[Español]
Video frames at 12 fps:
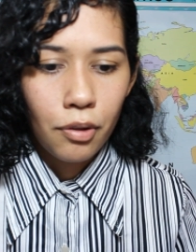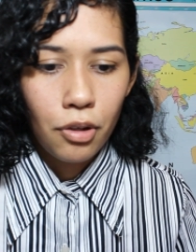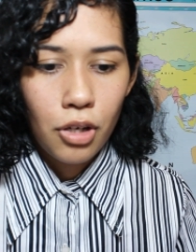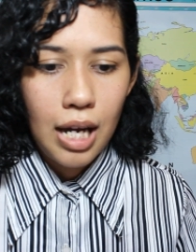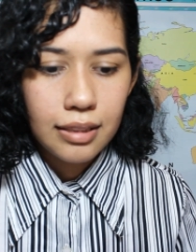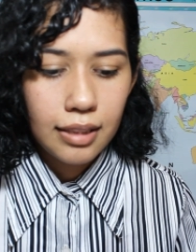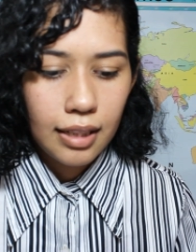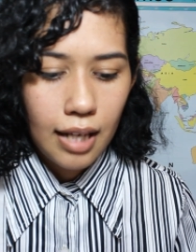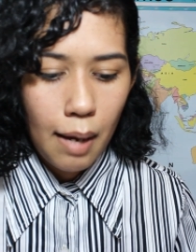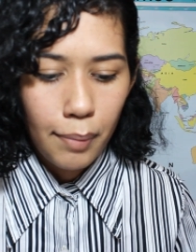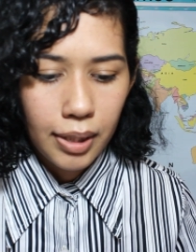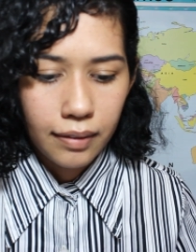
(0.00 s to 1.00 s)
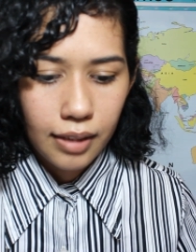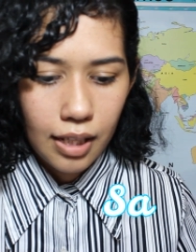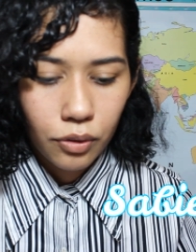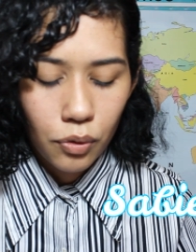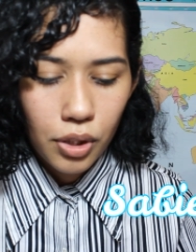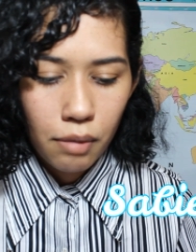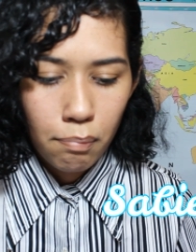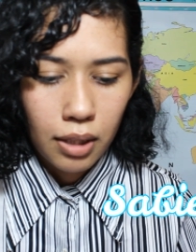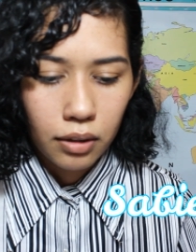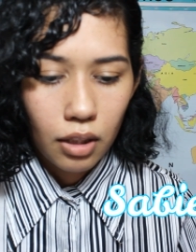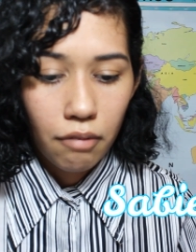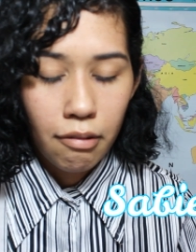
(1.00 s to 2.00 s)
uno no nace aprendiendo y
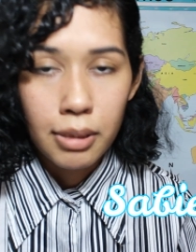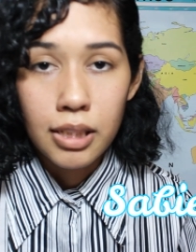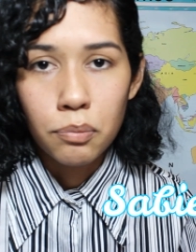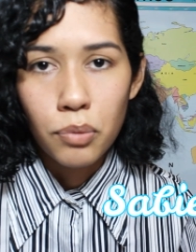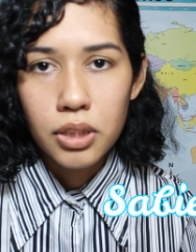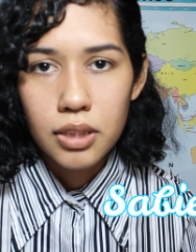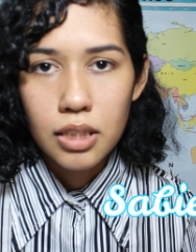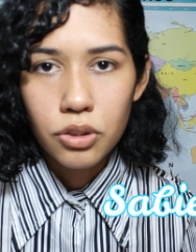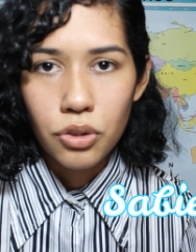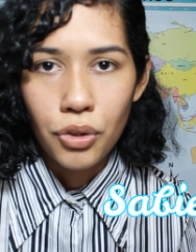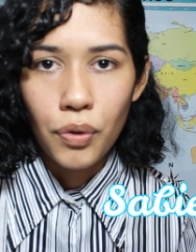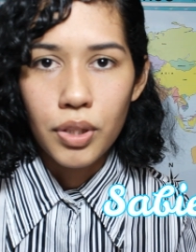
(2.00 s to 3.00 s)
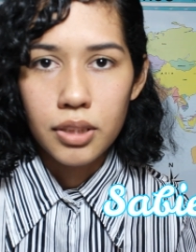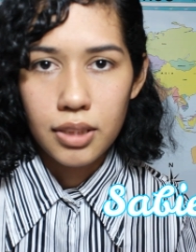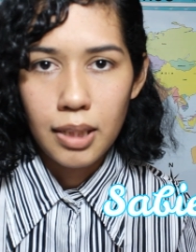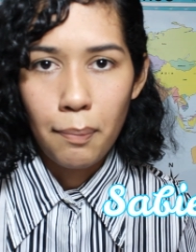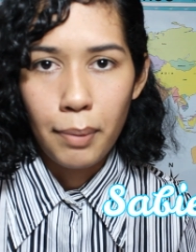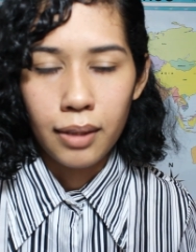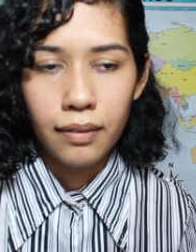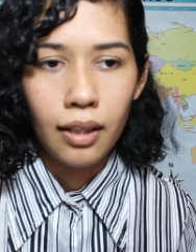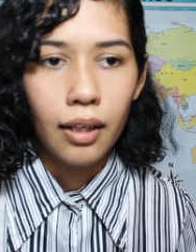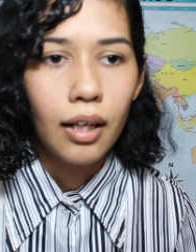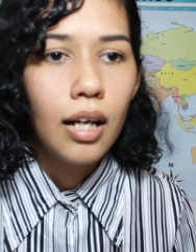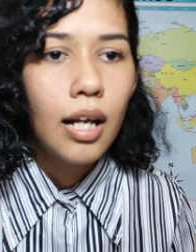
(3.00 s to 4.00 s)
parte del feminismo es esto, no es
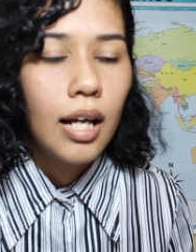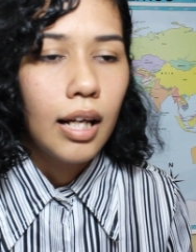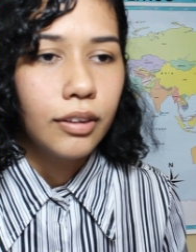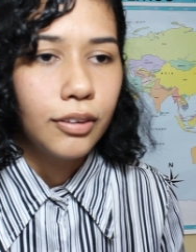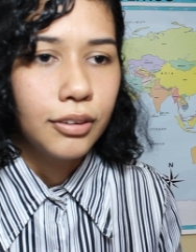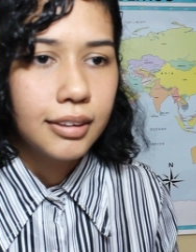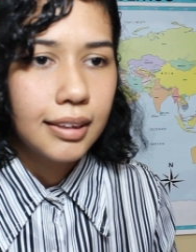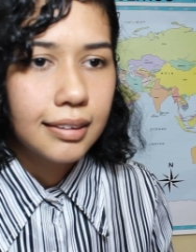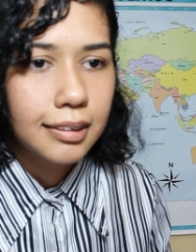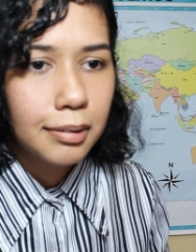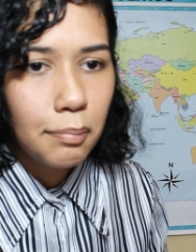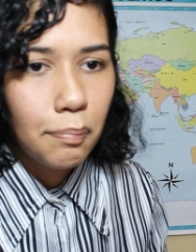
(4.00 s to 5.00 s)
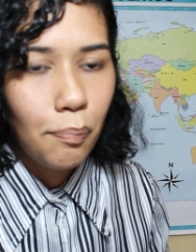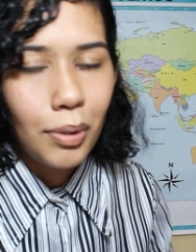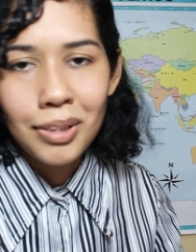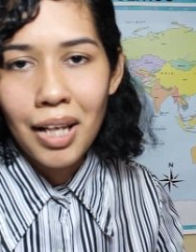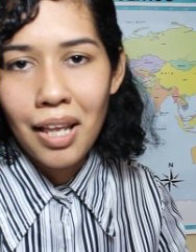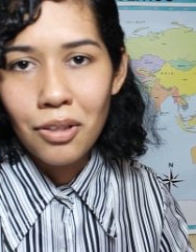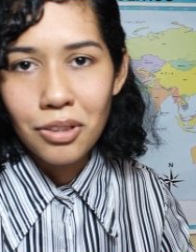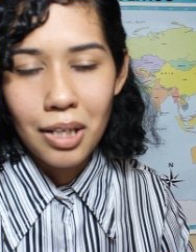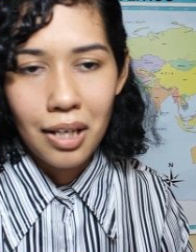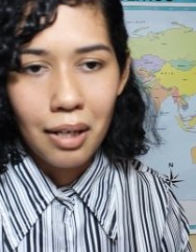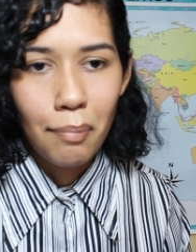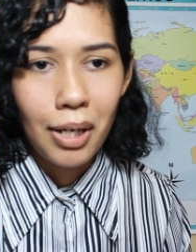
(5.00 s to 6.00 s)
desaprender. Entonces, pues nada, o
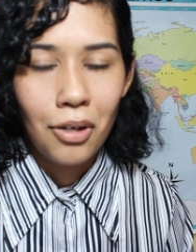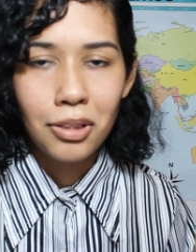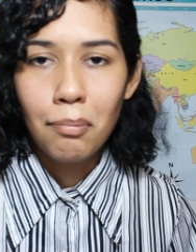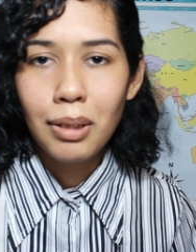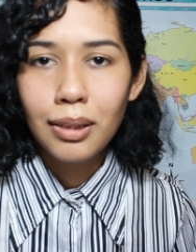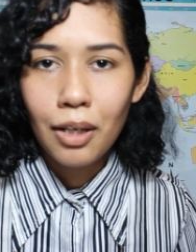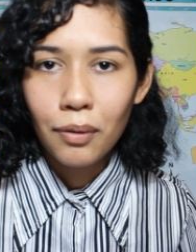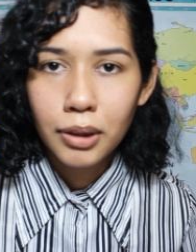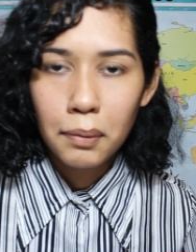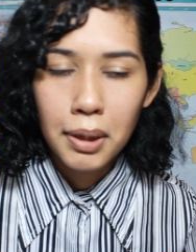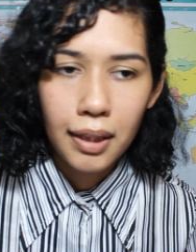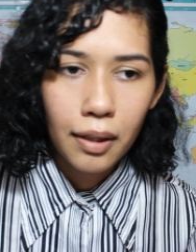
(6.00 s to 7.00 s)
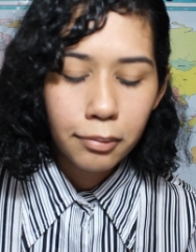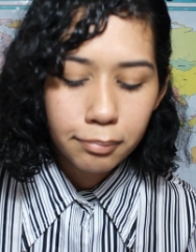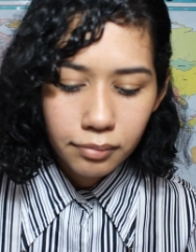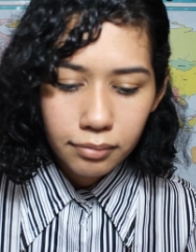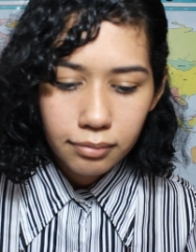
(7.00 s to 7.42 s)
sea, para no hacer más largo este video,